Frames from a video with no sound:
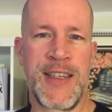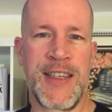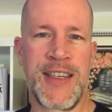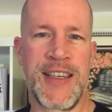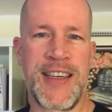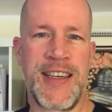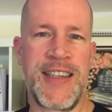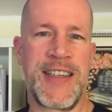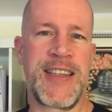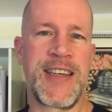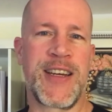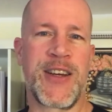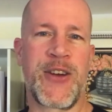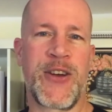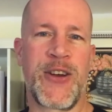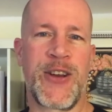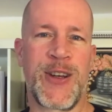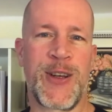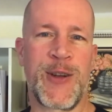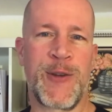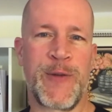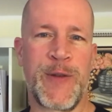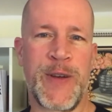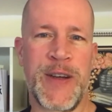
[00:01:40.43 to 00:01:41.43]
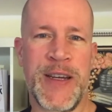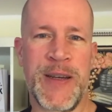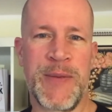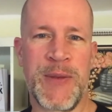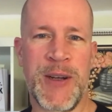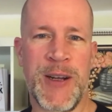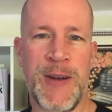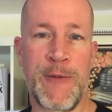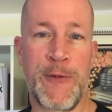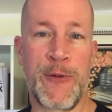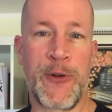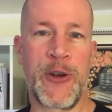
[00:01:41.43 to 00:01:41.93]
Kinder können auf
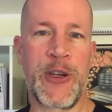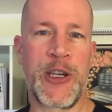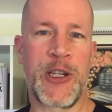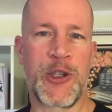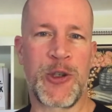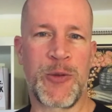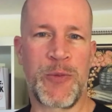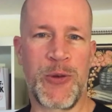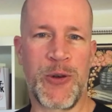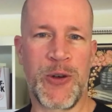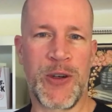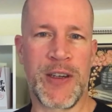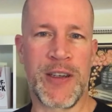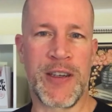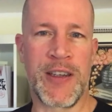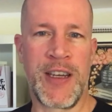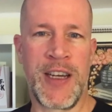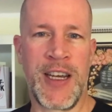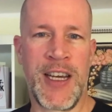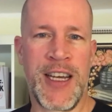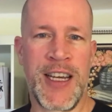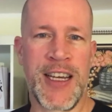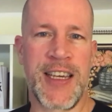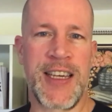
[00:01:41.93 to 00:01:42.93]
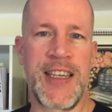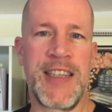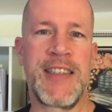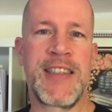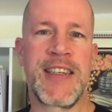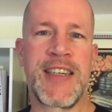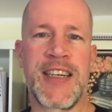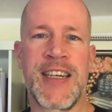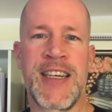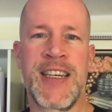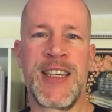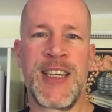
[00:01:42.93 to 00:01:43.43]
einmal Feuer spucken.
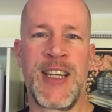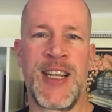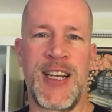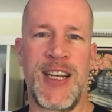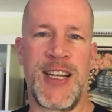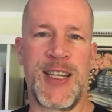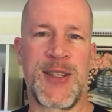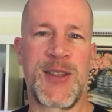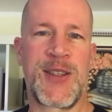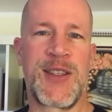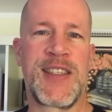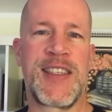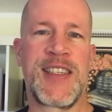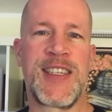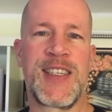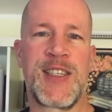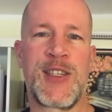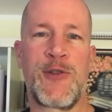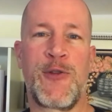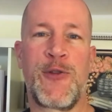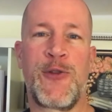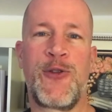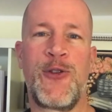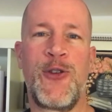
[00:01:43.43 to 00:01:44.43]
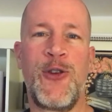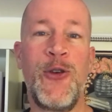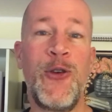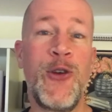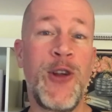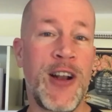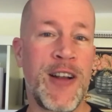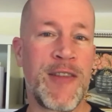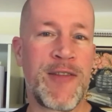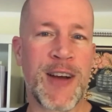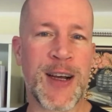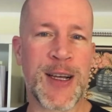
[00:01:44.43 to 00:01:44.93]
Kinder lassen sich
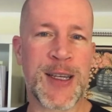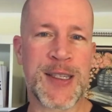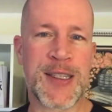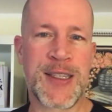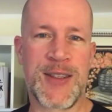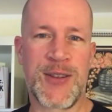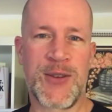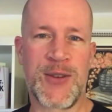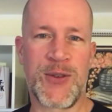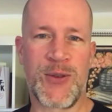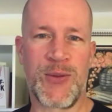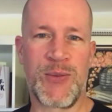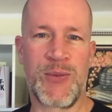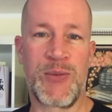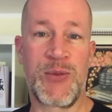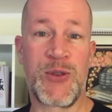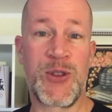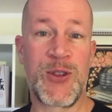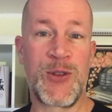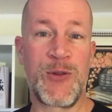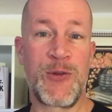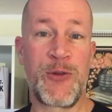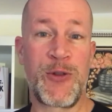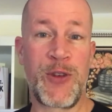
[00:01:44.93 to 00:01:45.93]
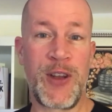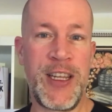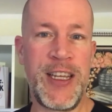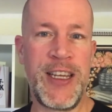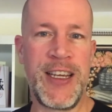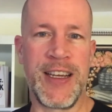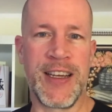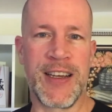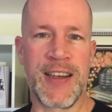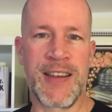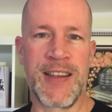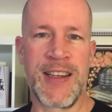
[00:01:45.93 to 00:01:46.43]
Flügel wachsen, um zu
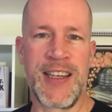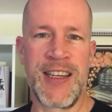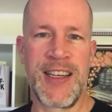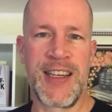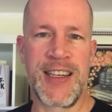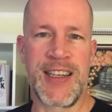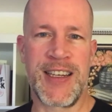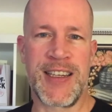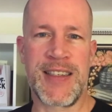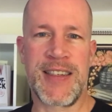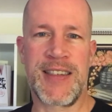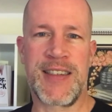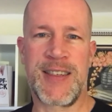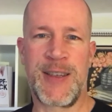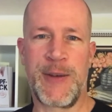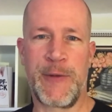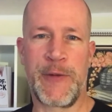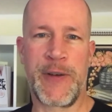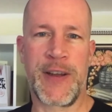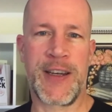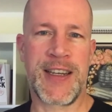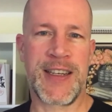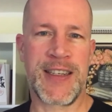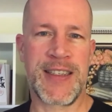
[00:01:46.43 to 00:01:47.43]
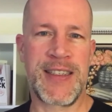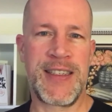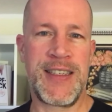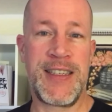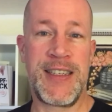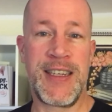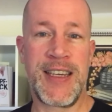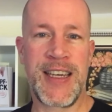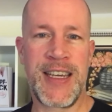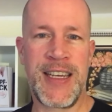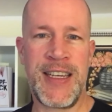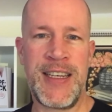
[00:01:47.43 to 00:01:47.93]
fliegen. Das ist die Fantasie,
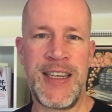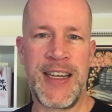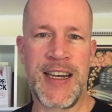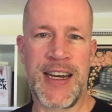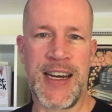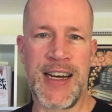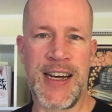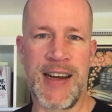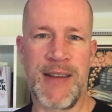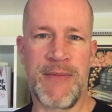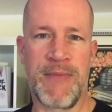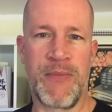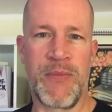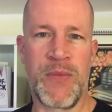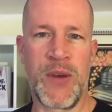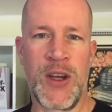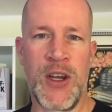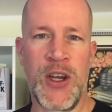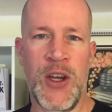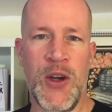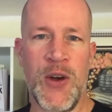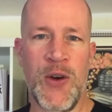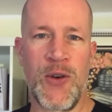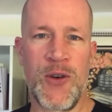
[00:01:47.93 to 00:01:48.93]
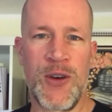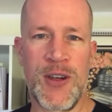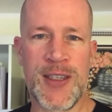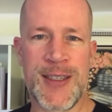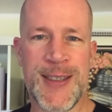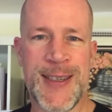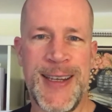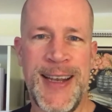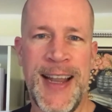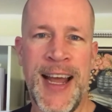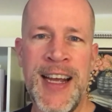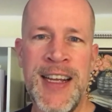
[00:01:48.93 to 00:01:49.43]
die Kinder haben. Und
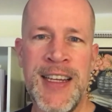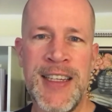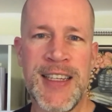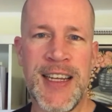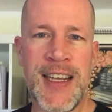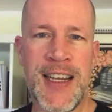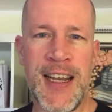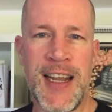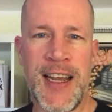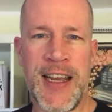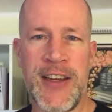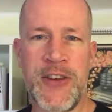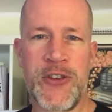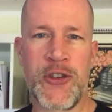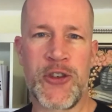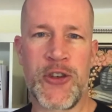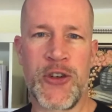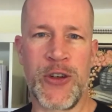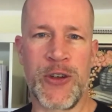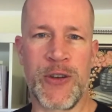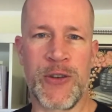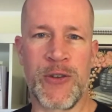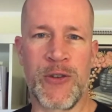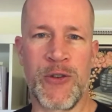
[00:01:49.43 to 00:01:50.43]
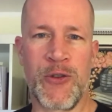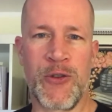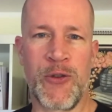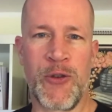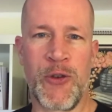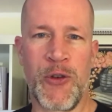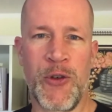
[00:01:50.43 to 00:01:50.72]
es langt allein schon,